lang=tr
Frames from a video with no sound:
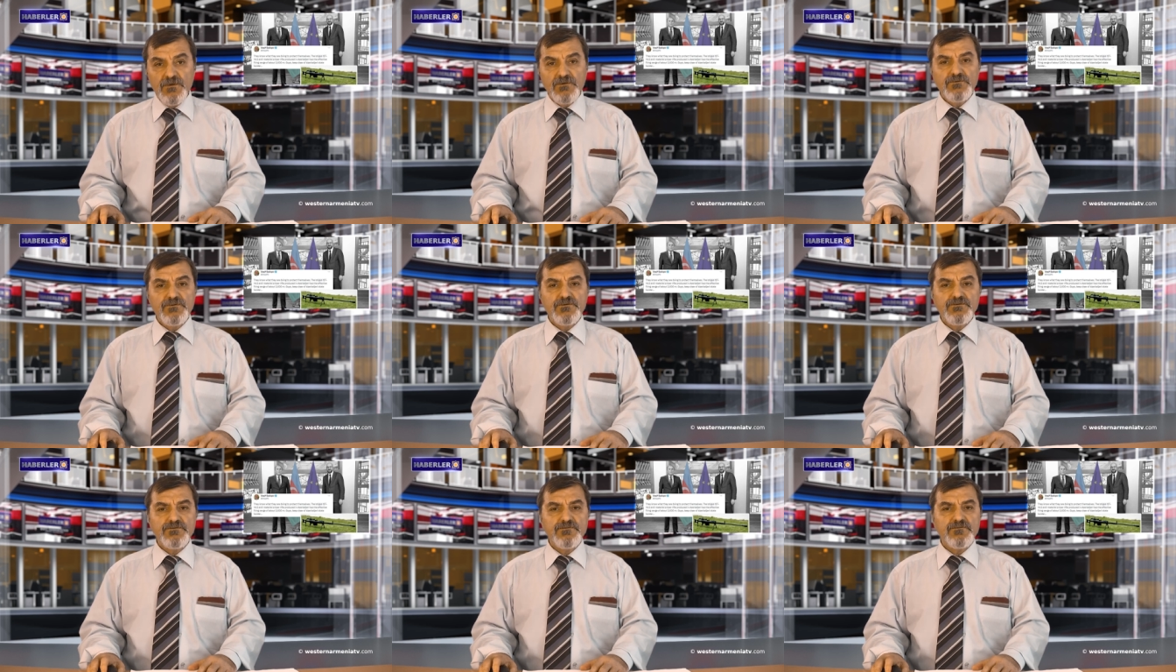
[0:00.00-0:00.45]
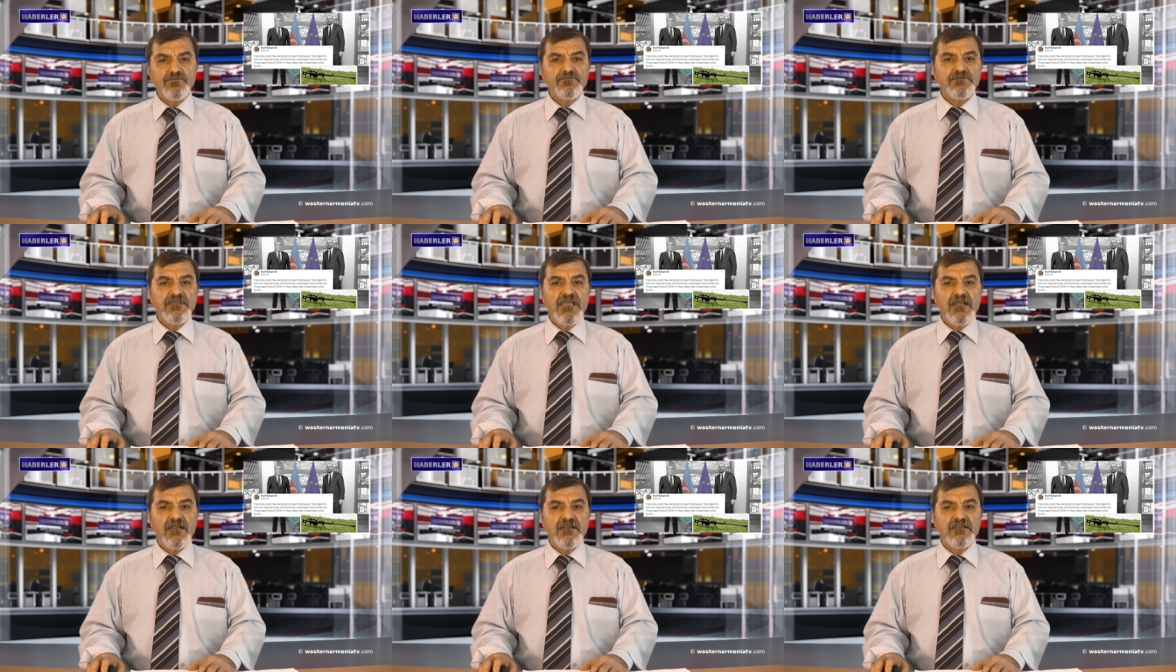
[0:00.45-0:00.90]
Güçlü
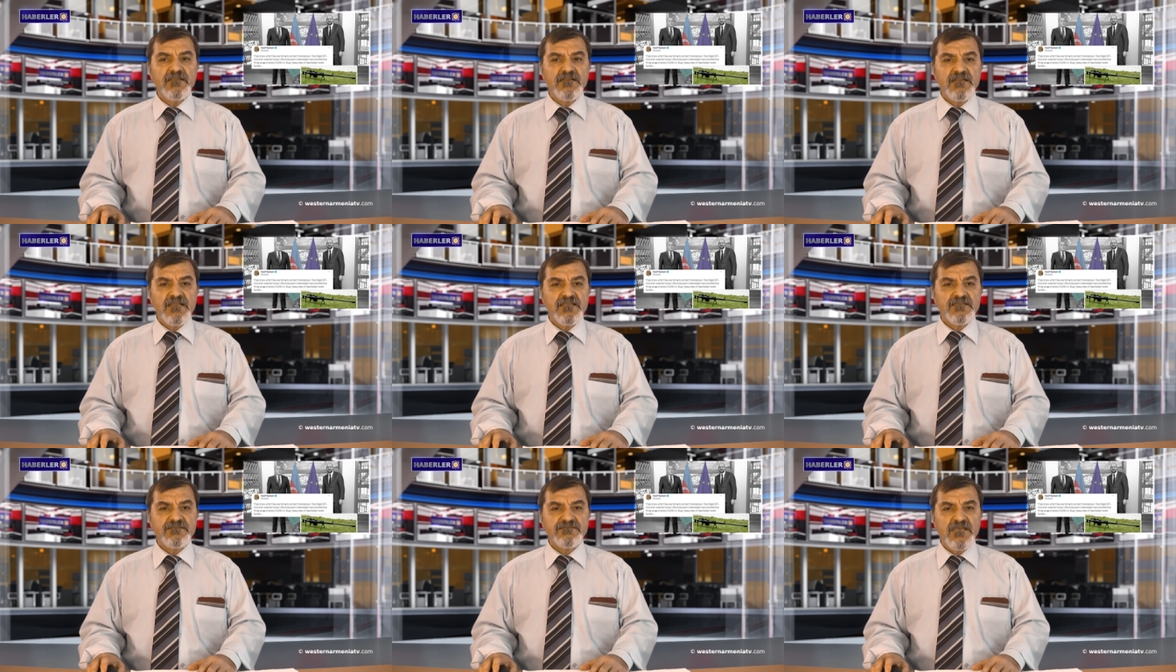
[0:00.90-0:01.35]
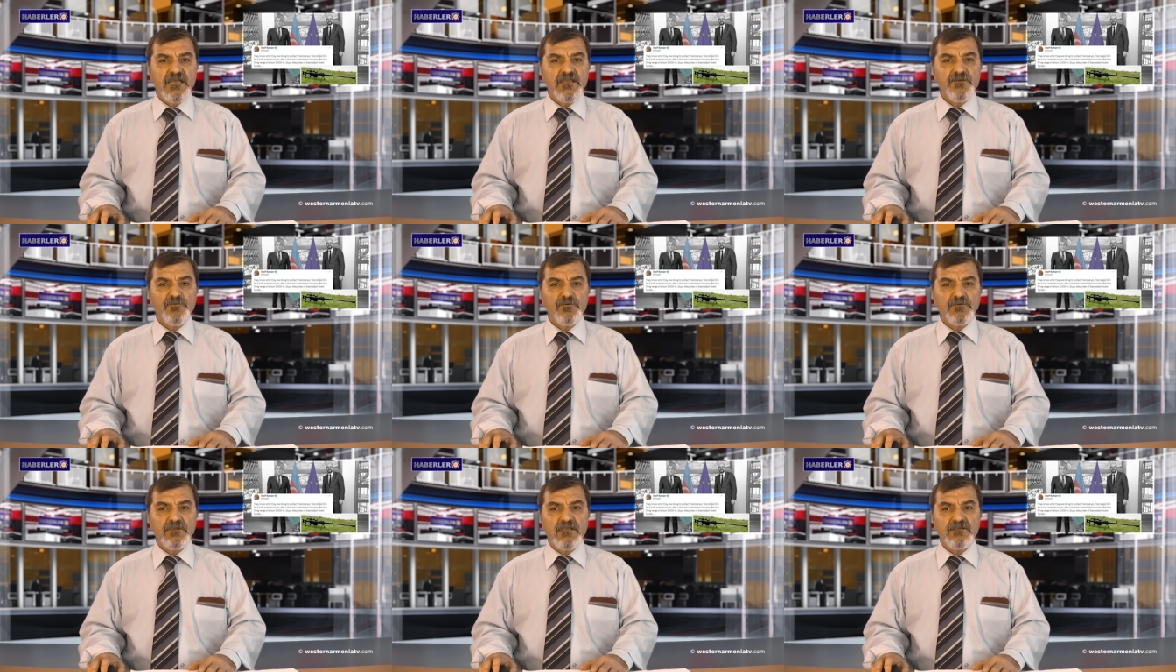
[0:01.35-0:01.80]
değerlere
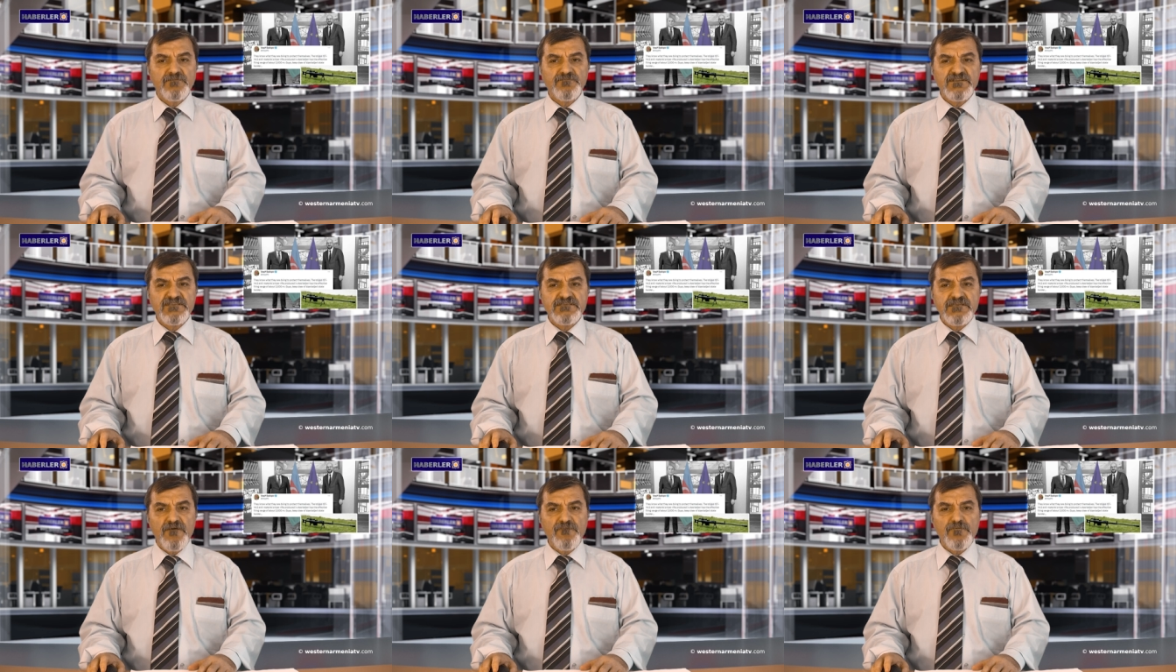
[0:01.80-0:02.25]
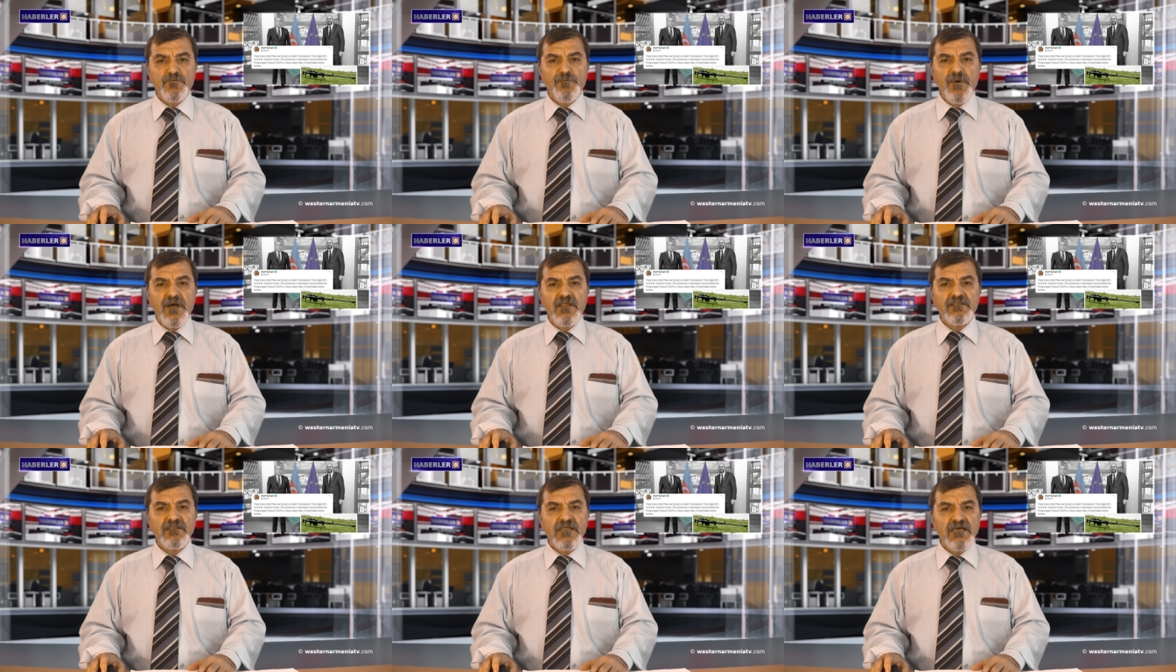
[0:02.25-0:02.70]
sahip olan biz
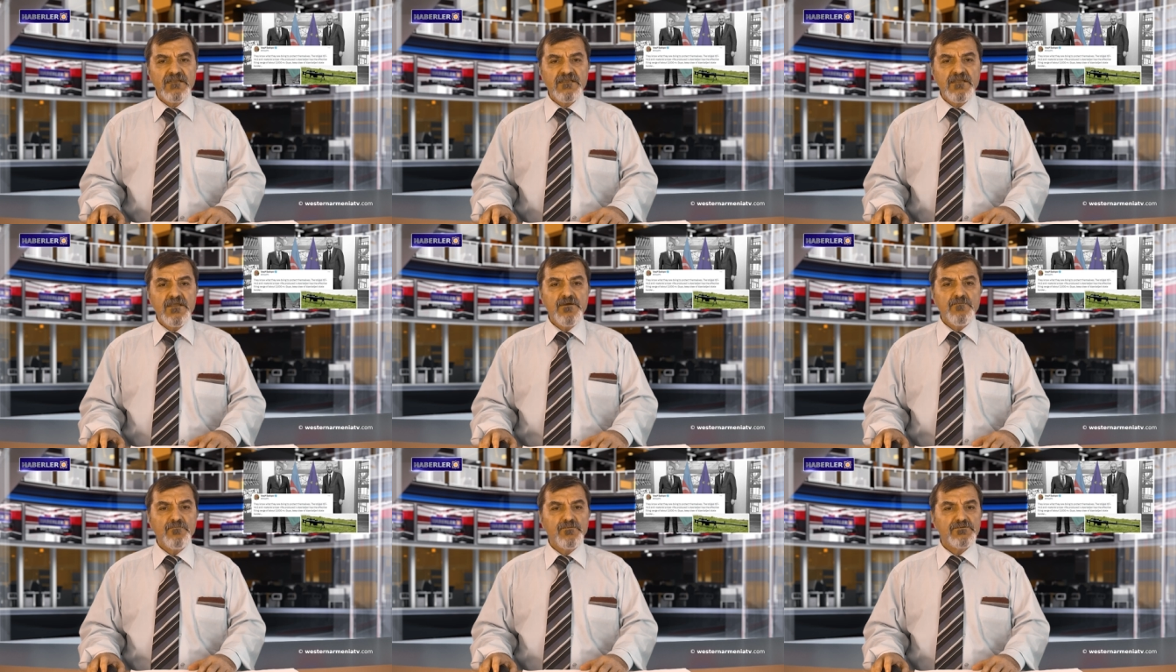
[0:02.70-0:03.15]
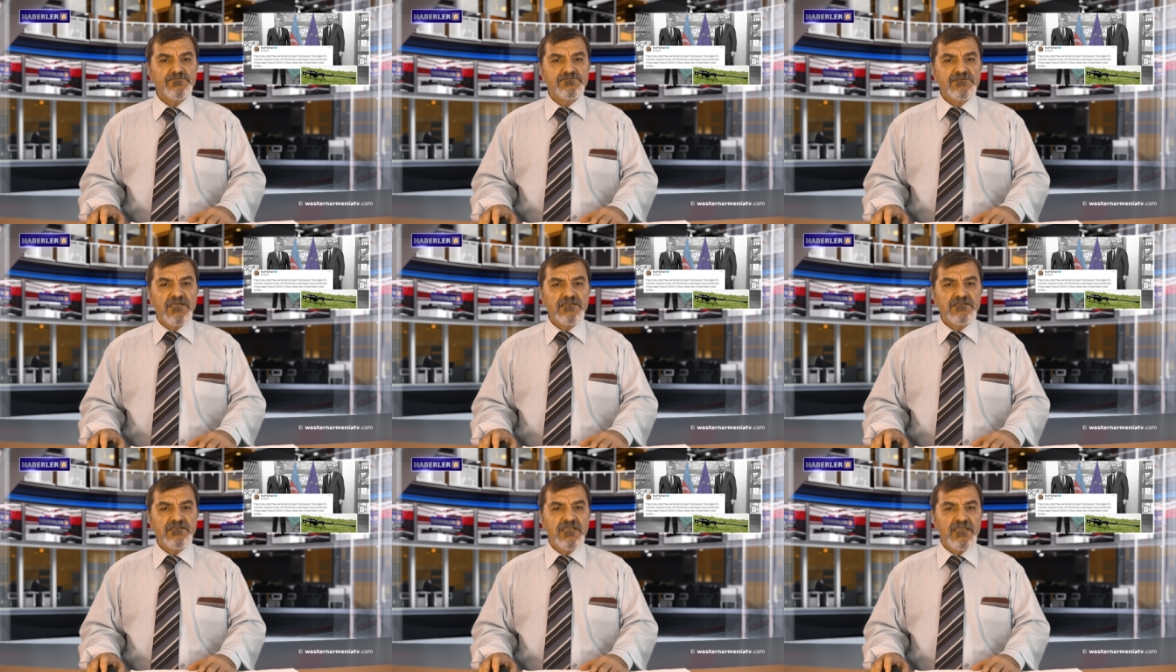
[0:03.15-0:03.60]
Avrupalılar
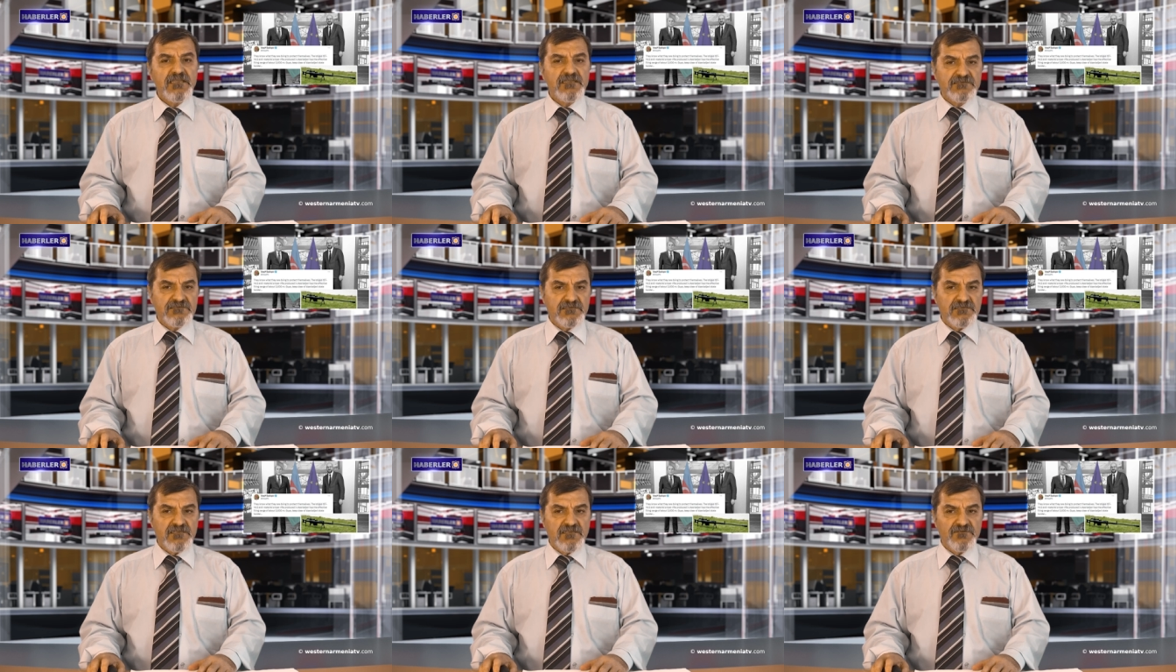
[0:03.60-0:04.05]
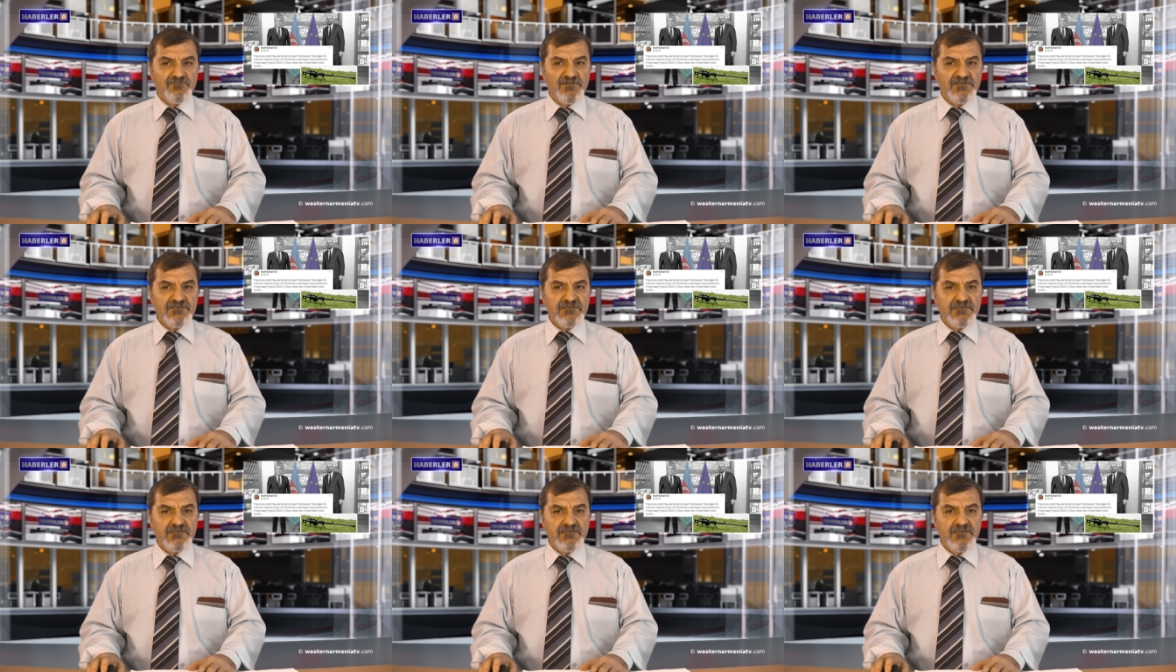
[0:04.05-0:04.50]
bundan
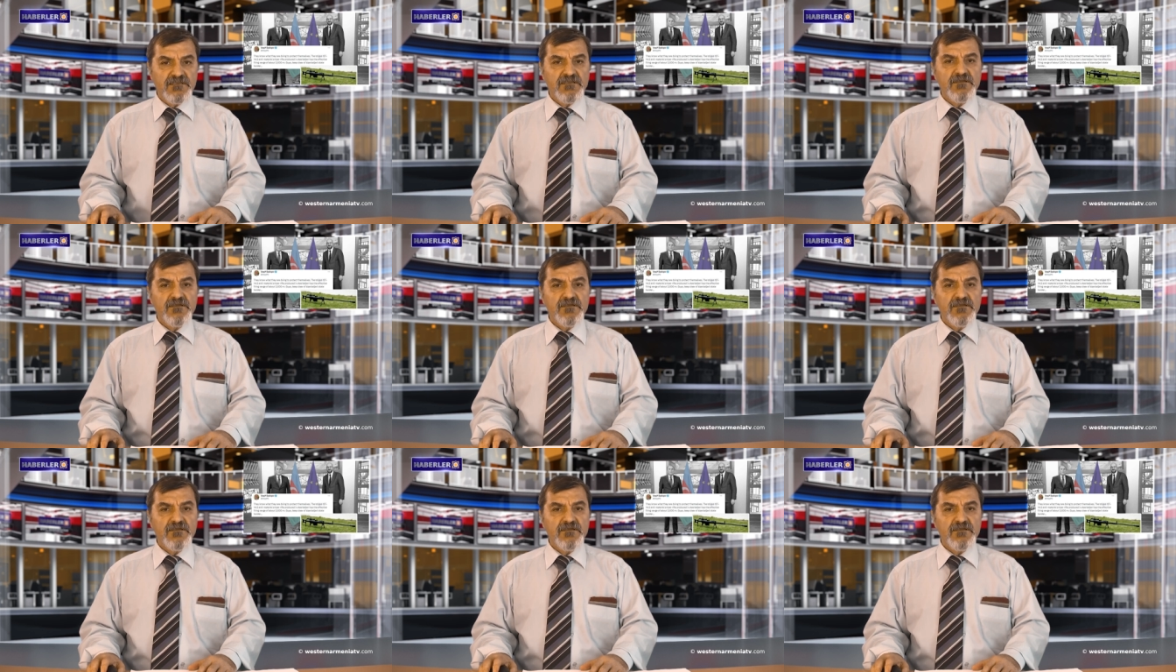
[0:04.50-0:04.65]
etkilenmedik.